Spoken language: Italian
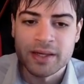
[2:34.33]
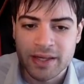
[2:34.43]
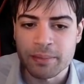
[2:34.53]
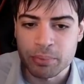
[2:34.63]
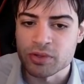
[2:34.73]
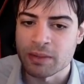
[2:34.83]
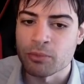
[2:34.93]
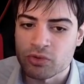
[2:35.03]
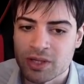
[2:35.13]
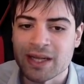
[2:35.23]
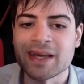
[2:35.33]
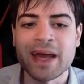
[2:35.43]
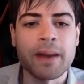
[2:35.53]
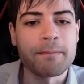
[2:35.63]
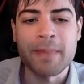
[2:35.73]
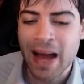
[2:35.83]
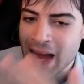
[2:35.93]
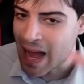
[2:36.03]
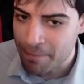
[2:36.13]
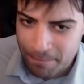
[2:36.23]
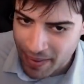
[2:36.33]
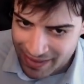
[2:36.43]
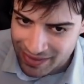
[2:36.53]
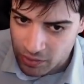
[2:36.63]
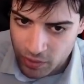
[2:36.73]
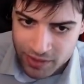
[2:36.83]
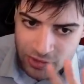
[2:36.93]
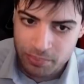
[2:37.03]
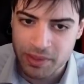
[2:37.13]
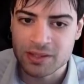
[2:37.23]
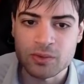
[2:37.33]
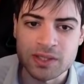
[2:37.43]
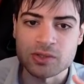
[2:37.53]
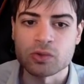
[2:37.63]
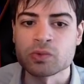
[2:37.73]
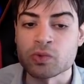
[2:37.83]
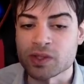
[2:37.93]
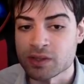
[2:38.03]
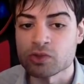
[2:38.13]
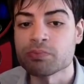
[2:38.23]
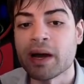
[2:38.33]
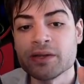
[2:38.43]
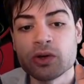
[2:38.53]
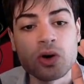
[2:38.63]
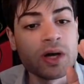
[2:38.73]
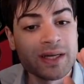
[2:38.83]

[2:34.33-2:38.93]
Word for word: che potremmo ottenere, ma a parte questo, a parte questo, comunque, se non sbaglio,